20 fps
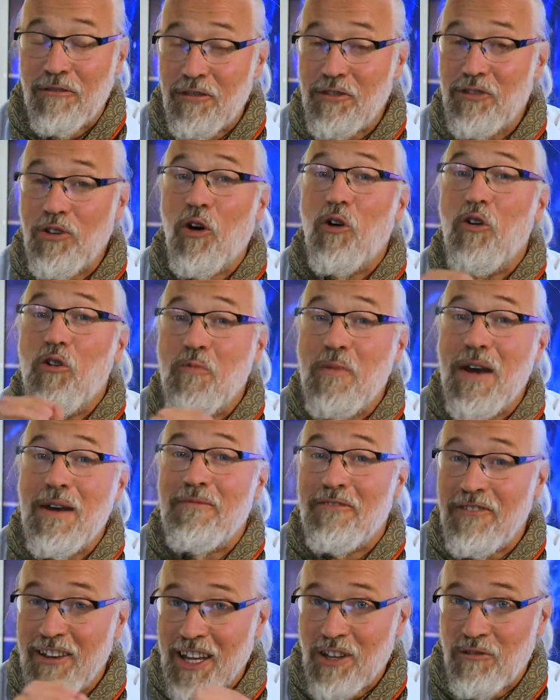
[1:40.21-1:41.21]
venant
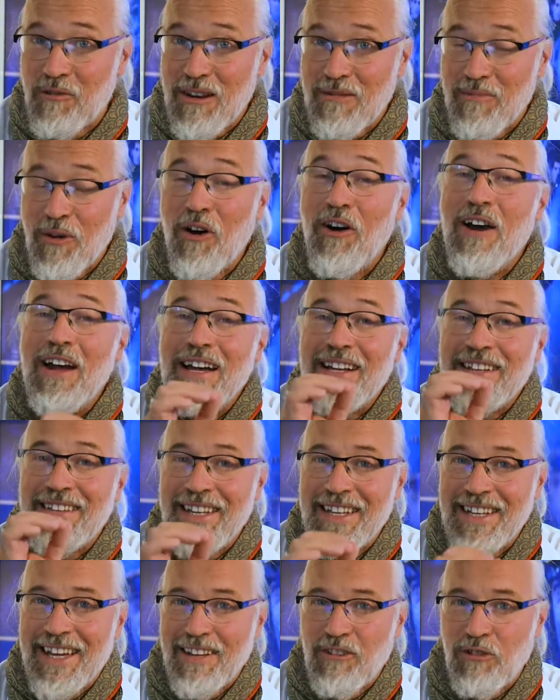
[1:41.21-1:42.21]
eux-mêmes virtuellement
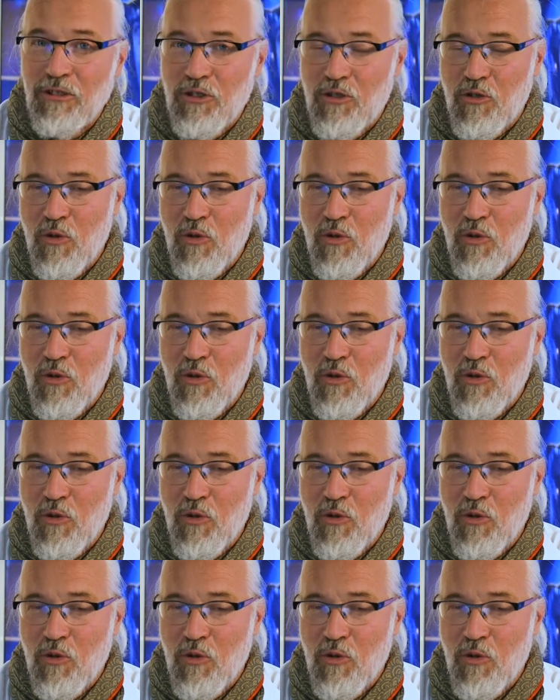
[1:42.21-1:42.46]
des quatre